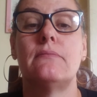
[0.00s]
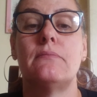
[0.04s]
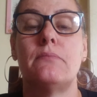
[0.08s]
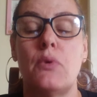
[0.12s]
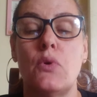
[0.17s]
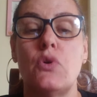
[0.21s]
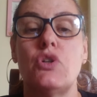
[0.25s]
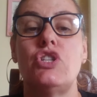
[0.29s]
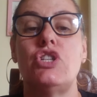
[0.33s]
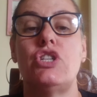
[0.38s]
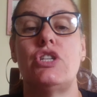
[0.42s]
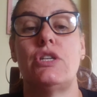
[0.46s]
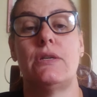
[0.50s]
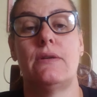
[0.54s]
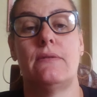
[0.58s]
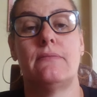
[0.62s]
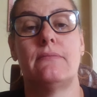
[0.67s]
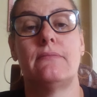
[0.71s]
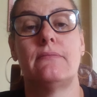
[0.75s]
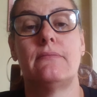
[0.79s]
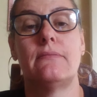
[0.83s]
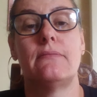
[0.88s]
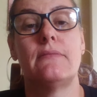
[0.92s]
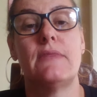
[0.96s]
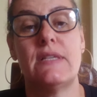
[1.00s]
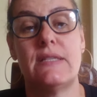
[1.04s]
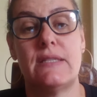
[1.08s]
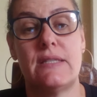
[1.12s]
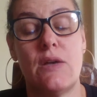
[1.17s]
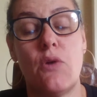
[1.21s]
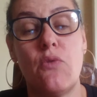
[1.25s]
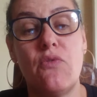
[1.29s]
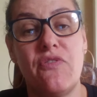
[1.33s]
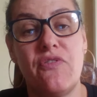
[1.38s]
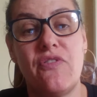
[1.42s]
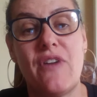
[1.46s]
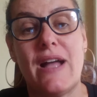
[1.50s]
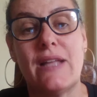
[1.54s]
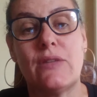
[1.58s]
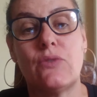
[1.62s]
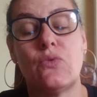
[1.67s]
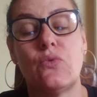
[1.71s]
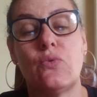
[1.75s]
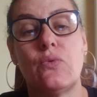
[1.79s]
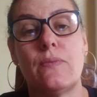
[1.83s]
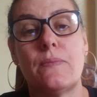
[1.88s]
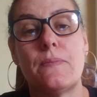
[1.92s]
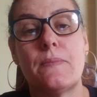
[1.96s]
por dia. Isso é um
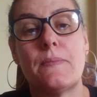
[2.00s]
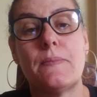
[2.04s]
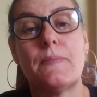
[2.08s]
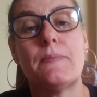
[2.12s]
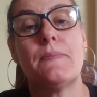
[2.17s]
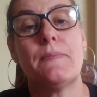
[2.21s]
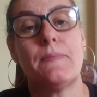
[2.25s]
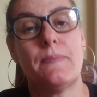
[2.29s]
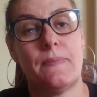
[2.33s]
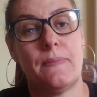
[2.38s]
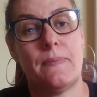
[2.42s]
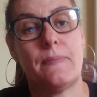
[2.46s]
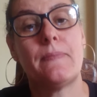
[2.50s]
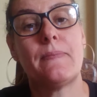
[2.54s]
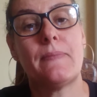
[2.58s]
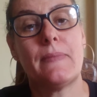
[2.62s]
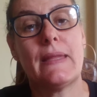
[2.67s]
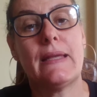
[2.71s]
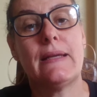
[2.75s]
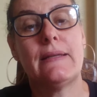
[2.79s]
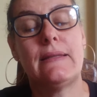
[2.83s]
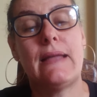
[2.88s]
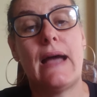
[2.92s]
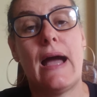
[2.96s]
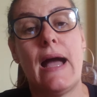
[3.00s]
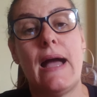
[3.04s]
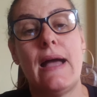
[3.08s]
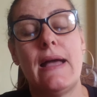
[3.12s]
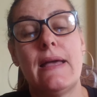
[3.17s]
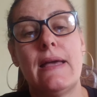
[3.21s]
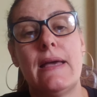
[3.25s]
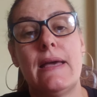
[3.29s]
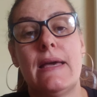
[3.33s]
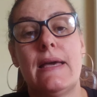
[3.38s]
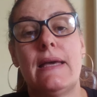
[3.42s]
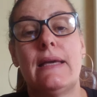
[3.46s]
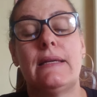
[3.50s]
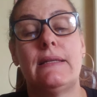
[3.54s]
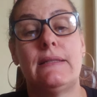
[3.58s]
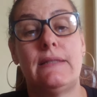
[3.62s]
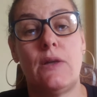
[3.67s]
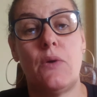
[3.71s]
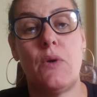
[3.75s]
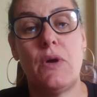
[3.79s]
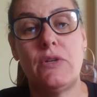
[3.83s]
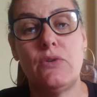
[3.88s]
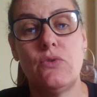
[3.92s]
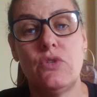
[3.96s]
fato, tá?
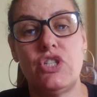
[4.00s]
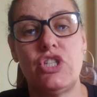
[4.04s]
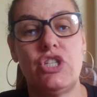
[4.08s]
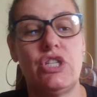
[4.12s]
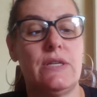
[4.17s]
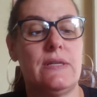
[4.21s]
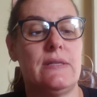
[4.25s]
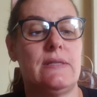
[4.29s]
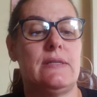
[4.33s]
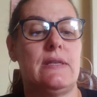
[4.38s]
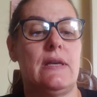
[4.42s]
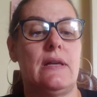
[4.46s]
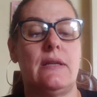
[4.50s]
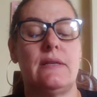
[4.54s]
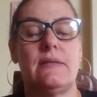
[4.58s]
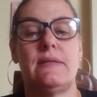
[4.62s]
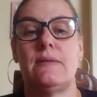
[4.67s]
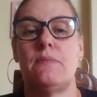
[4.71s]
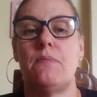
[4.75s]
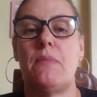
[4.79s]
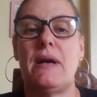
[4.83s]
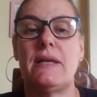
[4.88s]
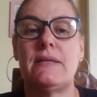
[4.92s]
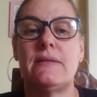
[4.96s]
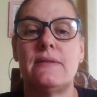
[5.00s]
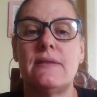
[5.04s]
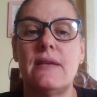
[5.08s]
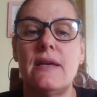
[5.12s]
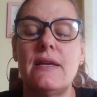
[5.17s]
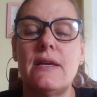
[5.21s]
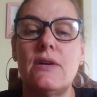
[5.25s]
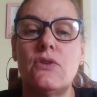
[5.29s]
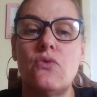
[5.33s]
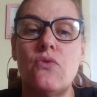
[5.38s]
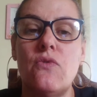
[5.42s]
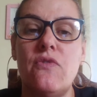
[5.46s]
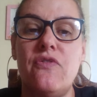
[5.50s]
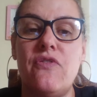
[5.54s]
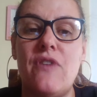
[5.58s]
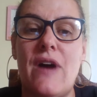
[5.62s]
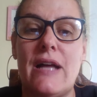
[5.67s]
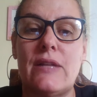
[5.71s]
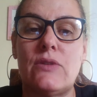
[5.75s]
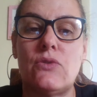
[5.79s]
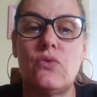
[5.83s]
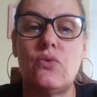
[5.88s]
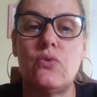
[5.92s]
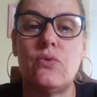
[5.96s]
Então a notícia ela se baseia num
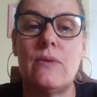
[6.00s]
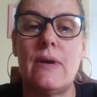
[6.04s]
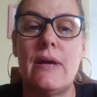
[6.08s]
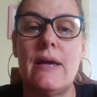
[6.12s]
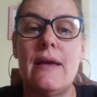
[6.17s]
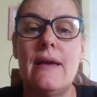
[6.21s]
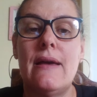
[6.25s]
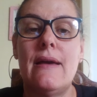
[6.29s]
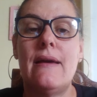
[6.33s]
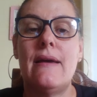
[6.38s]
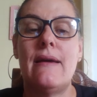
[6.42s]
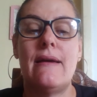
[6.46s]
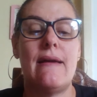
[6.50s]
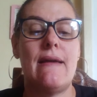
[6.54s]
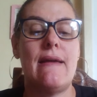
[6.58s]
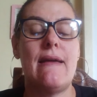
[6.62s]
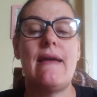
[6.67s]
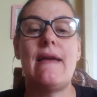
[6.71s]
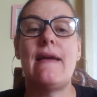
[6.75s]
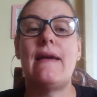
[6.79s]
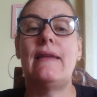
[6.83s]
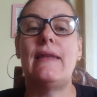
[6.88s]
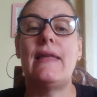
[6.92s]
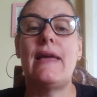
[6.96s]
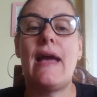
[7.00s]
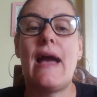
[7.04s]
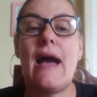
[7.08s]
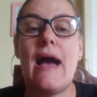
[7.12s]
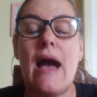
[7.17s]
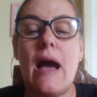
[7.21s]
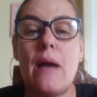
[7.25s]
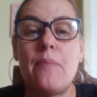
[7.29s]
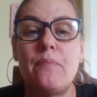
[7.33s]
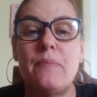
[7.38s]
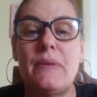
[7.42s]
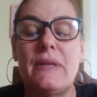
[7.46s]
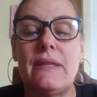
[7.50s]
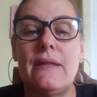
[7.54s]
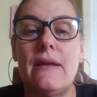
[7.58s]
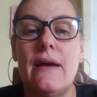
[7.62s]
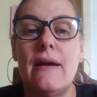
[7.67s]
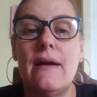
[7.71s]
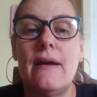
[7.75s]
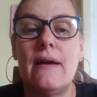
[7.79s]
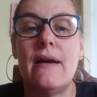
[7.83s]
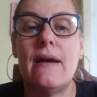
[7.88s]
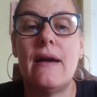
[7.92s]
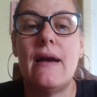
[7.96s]
fato. Ela é
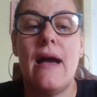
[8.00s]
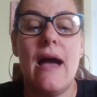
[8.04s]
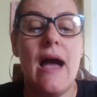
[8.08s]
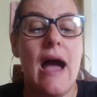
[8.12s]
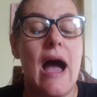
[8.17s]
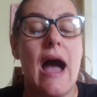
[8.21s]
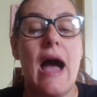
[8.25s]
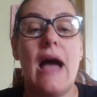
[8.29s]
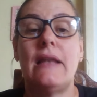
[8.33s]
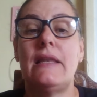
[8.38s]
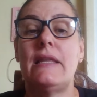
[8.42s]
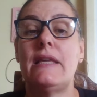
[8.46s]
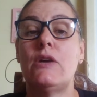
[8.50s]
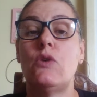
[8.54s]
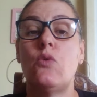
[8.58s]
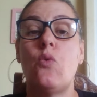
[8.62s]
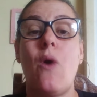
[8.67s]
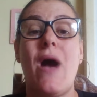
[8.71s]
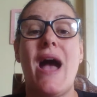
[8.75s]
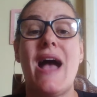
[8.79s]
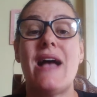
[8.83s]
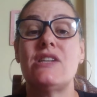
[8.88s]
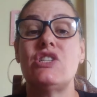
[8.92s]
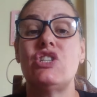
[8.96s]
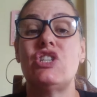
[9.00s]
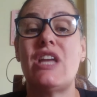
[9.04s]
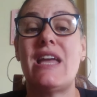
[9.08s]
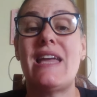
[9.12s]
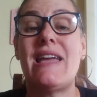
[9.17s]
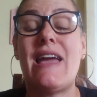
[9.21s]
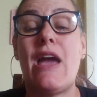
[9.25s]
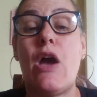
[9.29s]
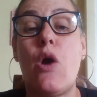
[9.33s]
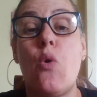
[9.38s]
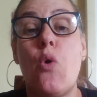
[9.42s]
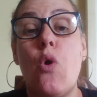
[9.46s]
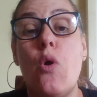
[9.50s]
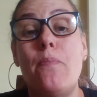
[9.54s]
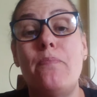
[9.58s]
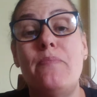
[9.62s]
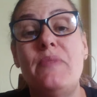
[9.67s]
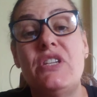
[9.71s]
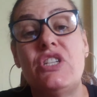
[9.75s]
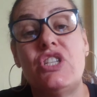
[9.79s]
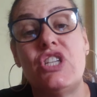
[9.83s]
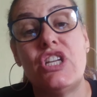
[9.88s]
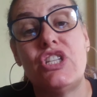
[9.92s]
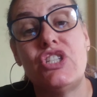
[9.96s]
rápida, a linguagem é
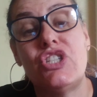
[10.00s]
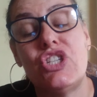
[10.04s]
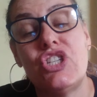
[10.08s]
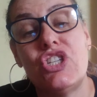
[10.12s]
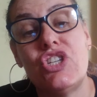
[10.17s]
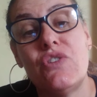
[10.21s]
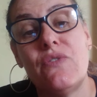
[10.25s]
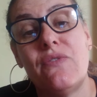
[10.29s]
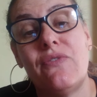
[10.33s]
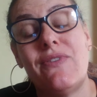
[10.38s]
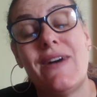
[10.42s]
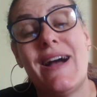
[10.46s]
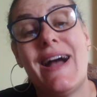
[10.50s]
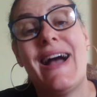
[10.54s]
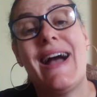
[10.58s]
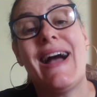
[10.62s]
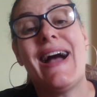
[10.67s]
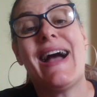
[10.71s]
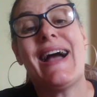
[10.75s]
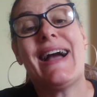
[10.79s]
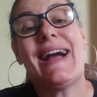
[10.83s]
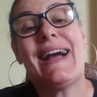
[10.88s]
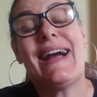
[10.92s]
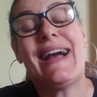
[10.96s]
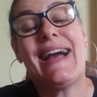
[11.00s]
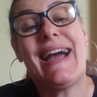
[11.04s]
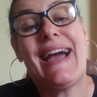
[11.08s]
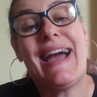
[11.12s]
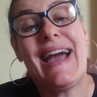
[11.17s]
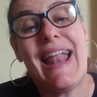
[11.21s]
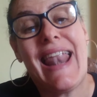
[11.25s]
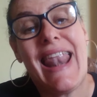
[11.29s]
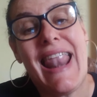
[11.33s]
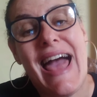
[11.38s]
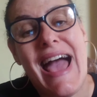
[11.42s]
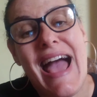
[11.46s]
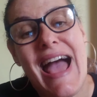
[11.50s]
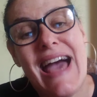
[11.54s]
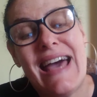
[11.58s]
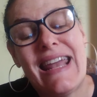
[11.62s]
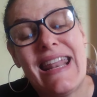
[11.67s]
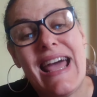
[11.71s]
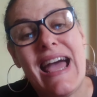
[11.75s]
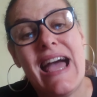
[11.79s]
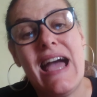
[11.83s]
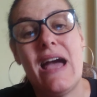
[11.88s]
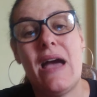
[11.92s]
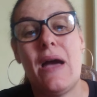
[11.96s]
objetiva,
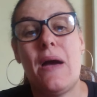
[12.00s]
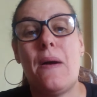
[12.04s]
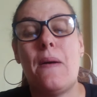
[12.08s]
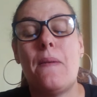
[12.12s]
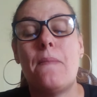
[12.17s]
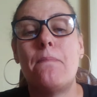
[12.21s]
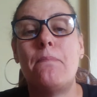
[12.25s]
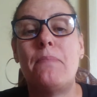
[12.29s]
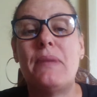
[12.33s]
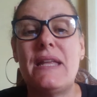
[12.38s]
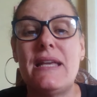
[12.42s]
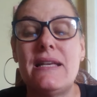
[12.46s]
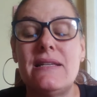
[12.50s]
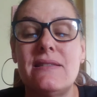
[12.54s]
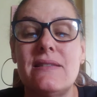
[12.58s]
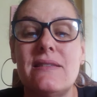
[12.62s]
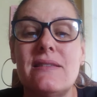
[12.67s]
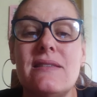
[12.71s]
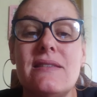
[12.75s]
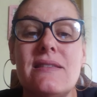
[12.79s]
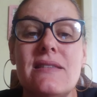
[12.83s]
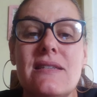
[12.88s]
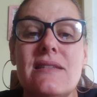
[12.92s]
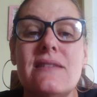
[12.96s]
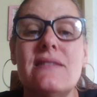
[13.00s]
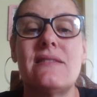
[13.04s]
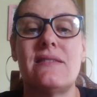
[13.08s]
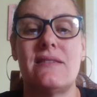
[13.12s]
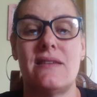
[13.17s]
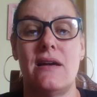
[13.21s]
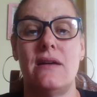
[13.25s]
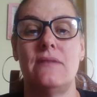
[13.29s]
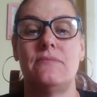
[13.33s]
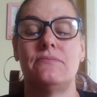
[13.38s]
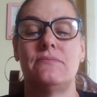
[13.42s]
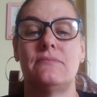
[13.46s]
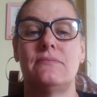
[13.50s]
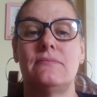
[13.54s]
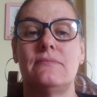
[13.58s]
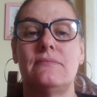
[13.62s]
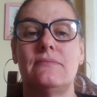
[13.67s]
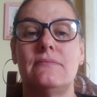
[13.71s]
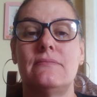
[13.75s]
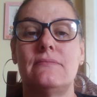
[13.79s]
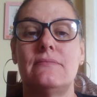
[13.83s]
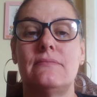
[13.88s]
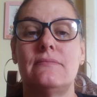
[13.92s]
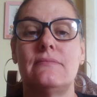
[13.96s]
clara, precisa,
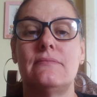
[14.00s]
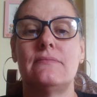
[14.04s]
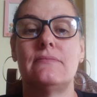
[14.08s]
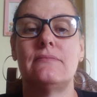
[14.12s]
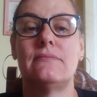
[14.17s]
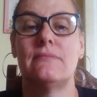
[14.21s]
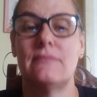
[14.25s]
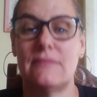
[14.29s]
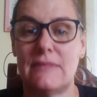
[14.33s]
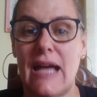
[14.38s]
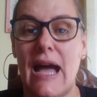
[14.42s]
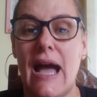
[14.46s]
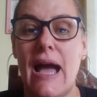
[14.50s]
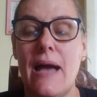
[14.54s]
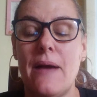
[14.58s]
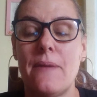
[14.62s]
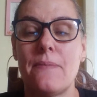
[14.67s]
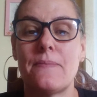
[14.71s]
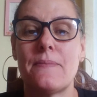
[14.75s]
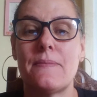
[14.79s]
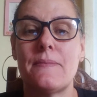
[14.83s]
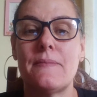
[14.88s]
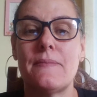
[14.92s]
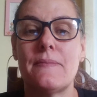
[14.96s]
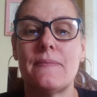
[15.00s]
tá?